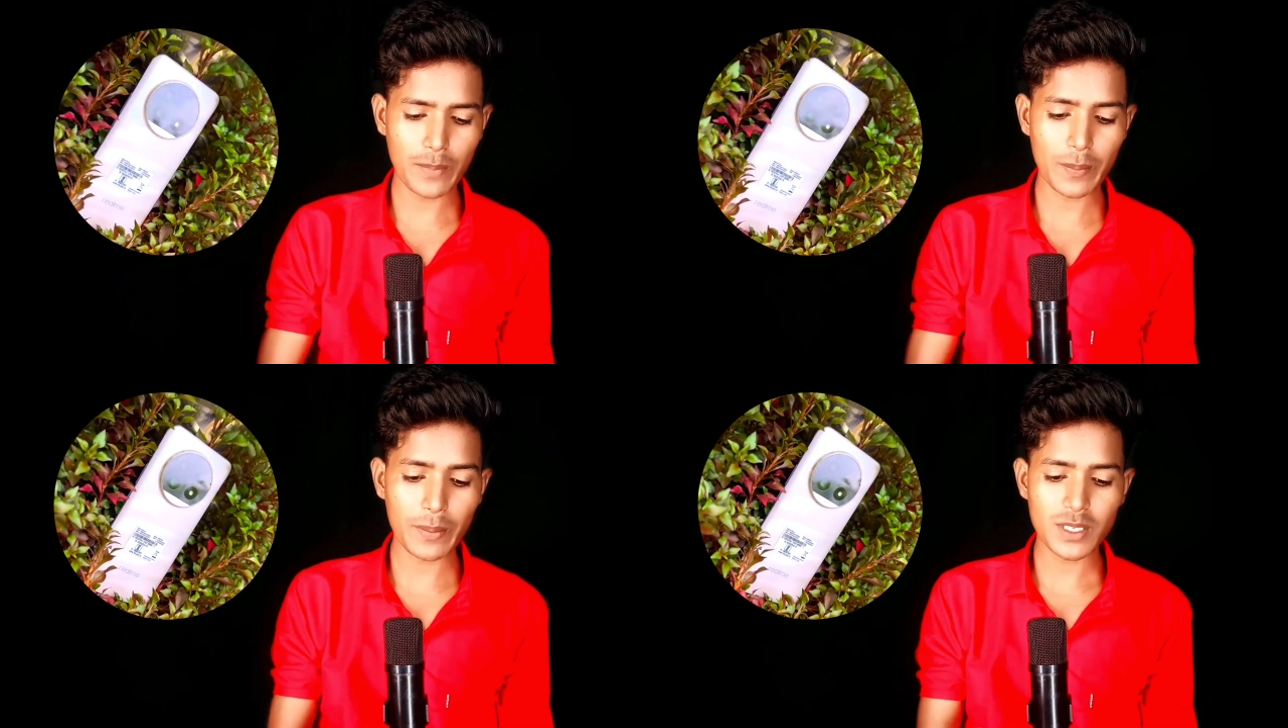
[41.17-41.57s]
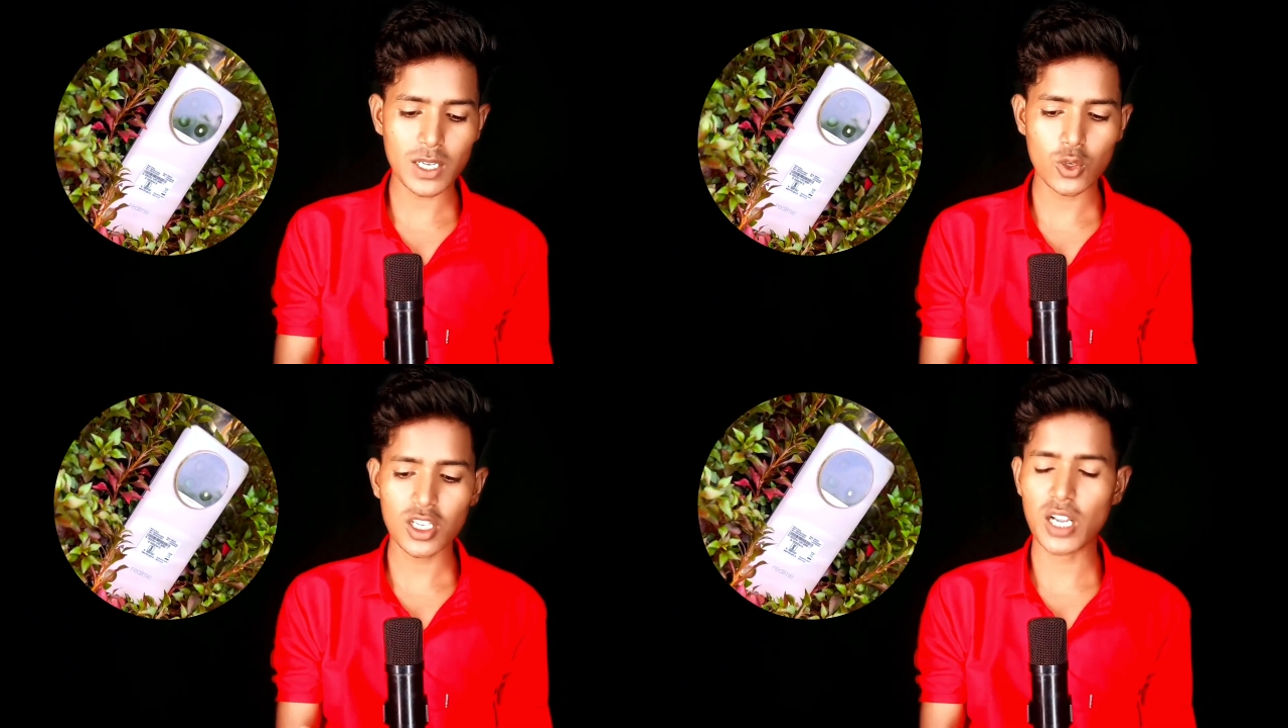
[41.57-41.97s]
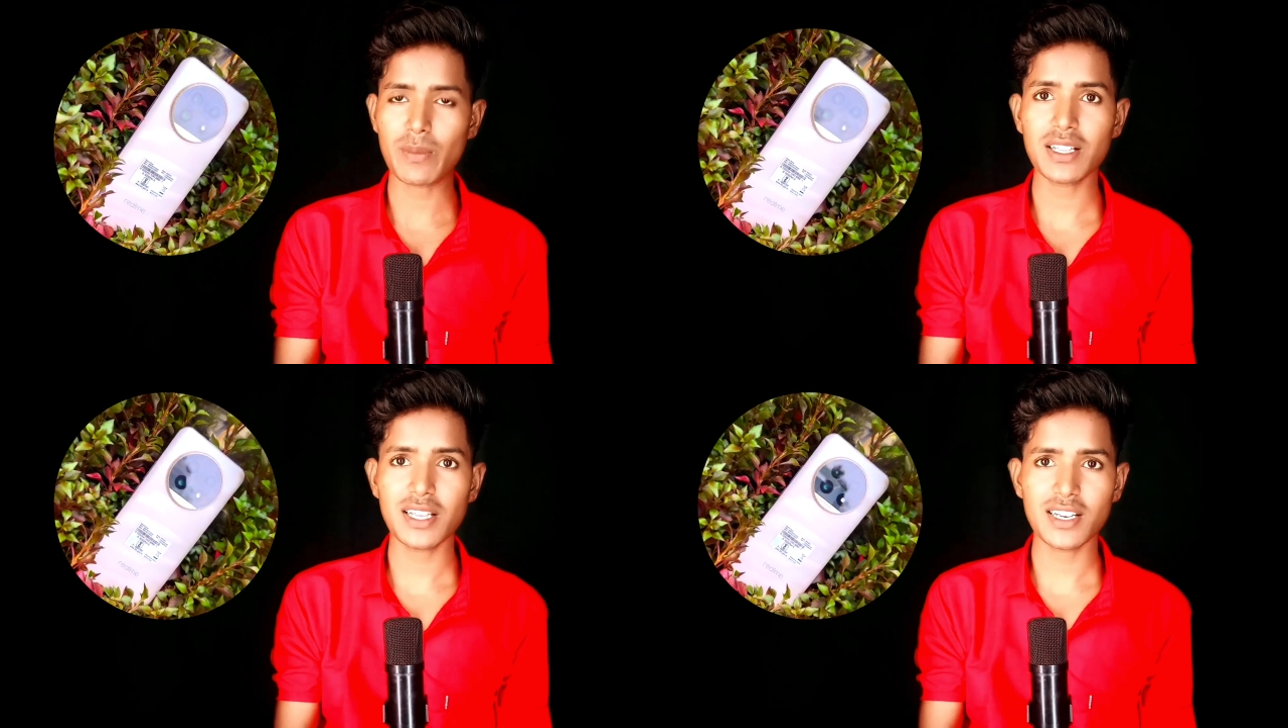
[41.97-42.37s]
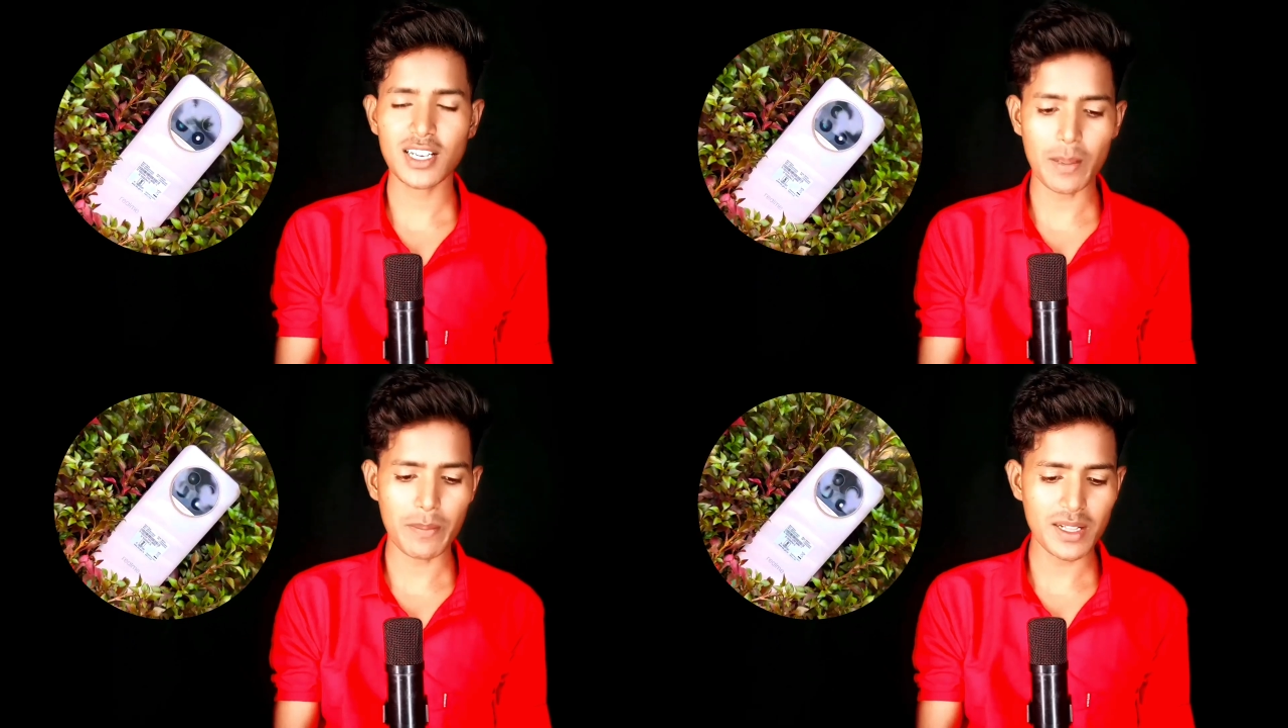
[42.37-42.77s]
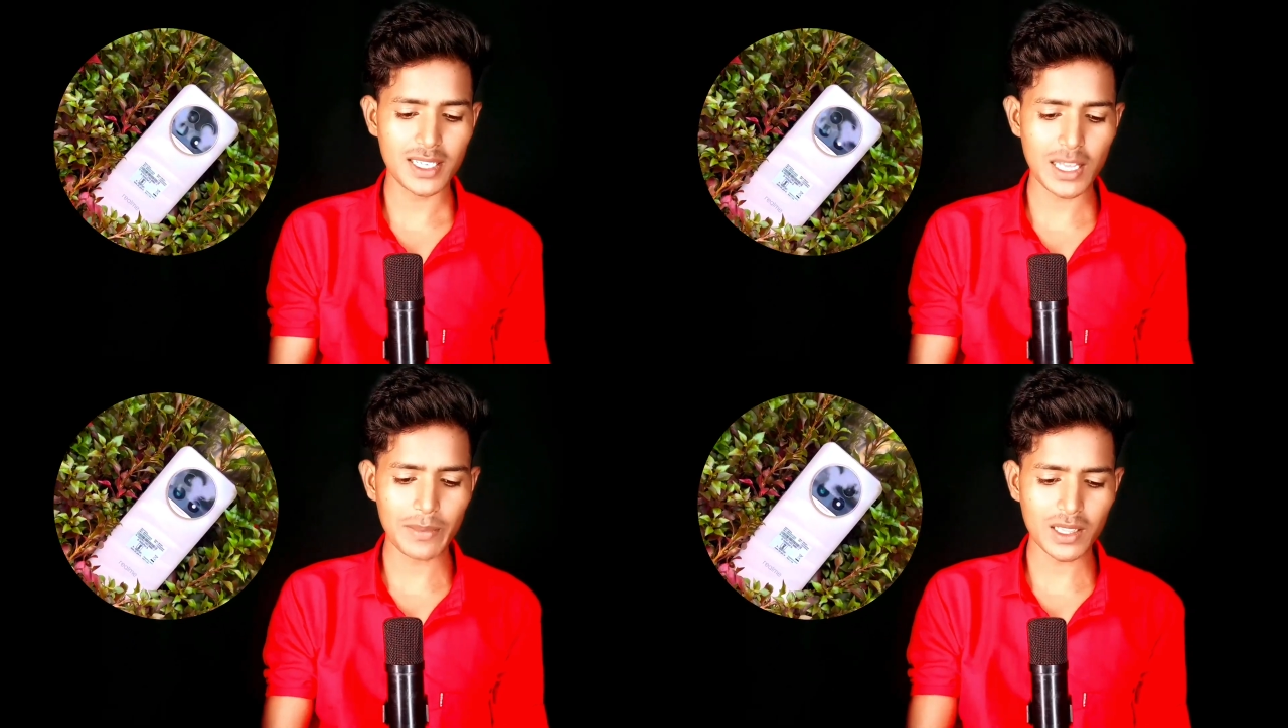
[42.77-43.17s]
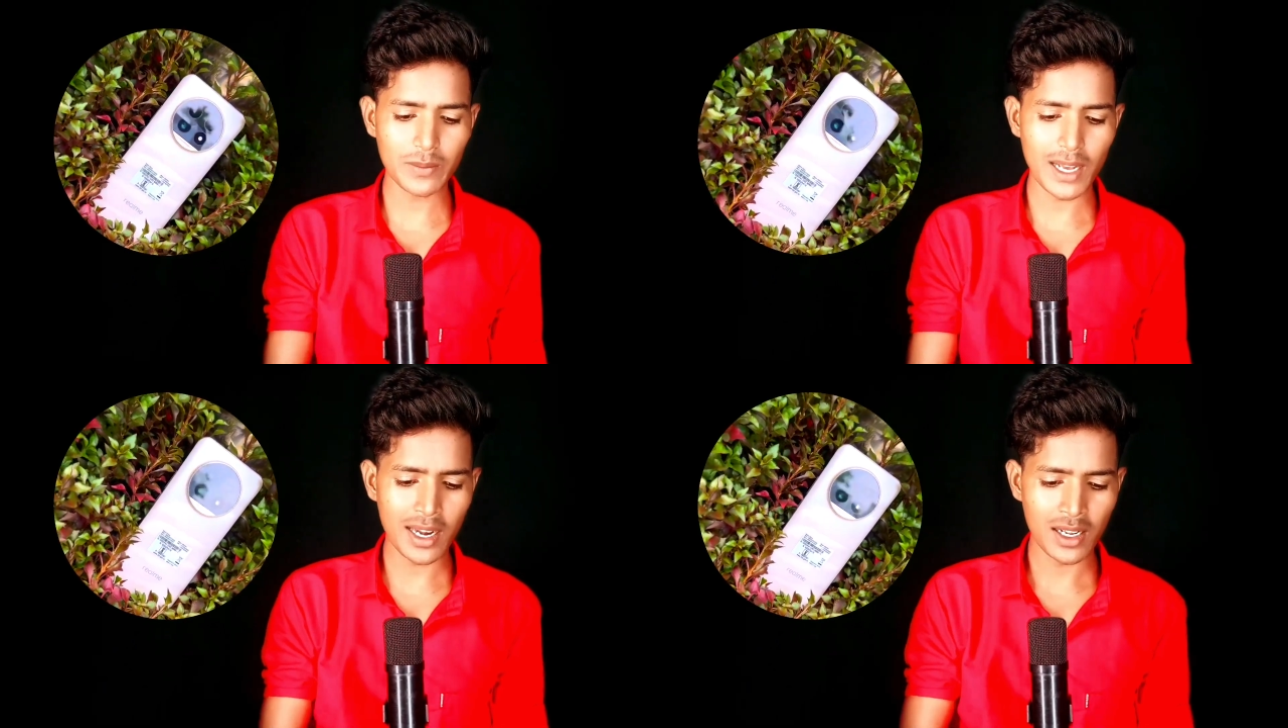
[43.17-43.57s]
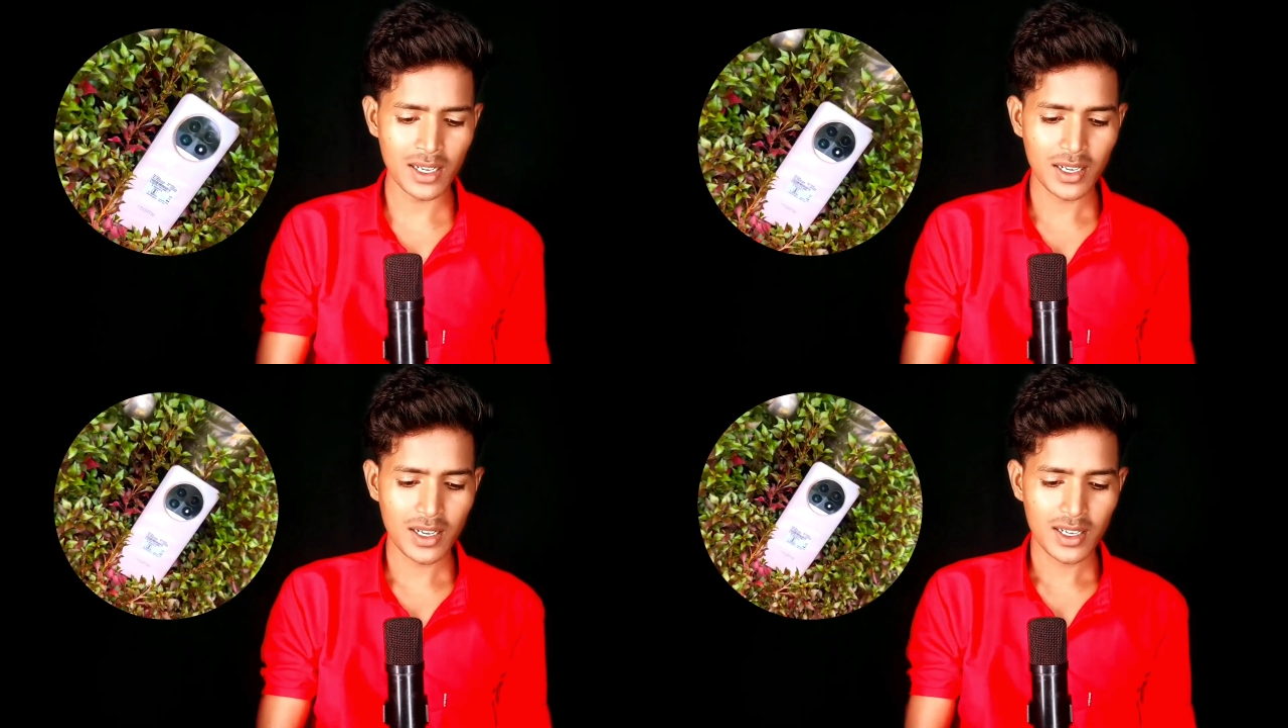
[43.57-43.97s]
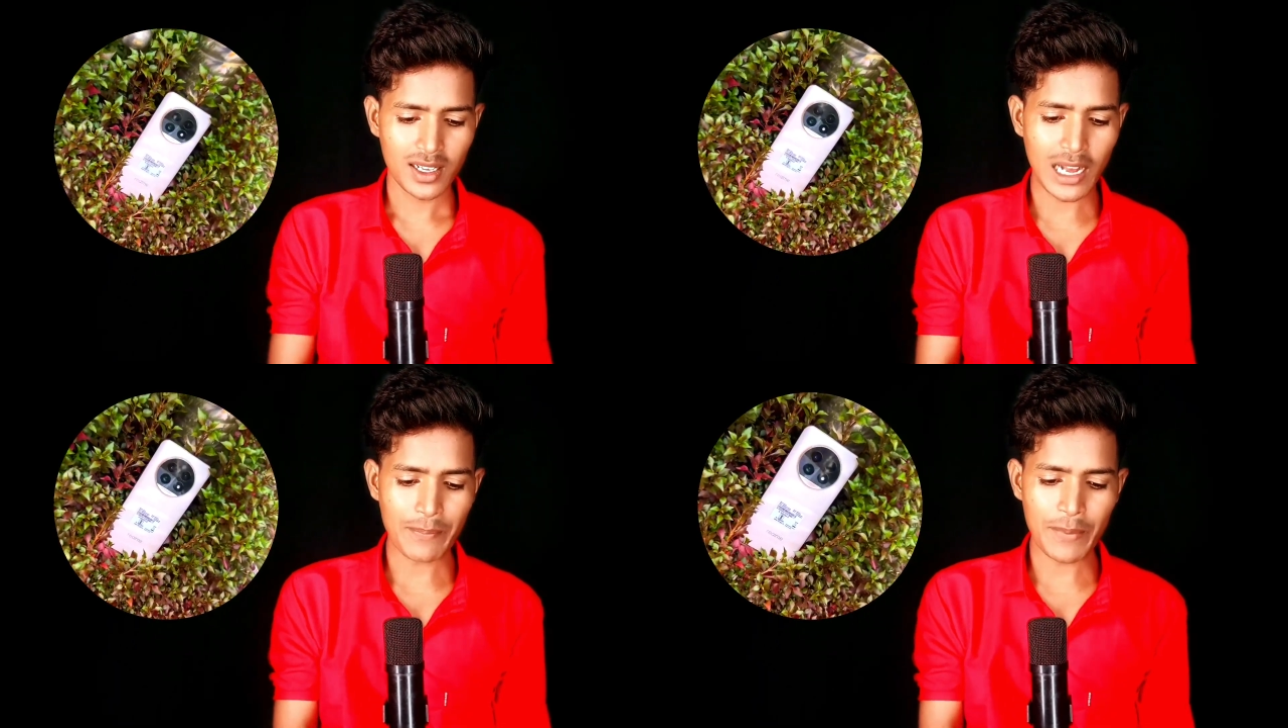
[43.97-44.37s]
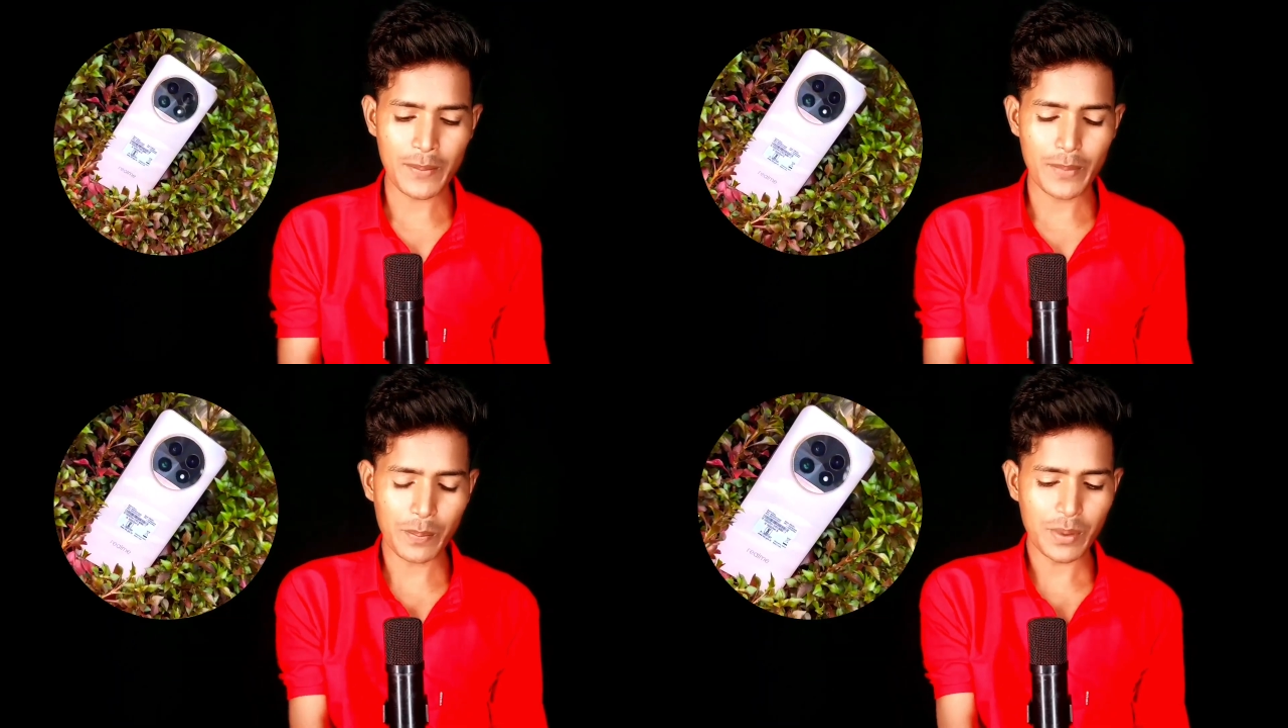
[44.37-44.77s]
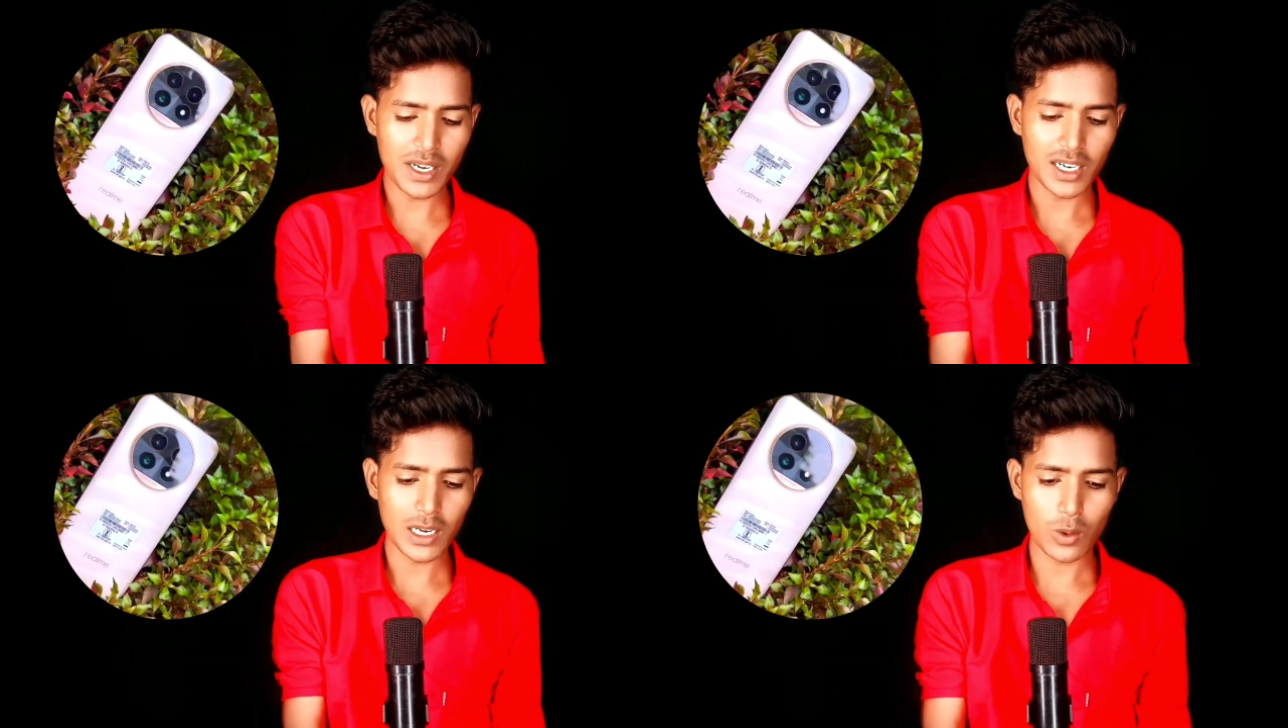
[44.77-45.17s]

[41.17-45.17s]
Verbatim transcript: पपअप सा जो है कैमरा देखने के लिए मिल जाता है मतलब यार काफ़ी बम्प निकला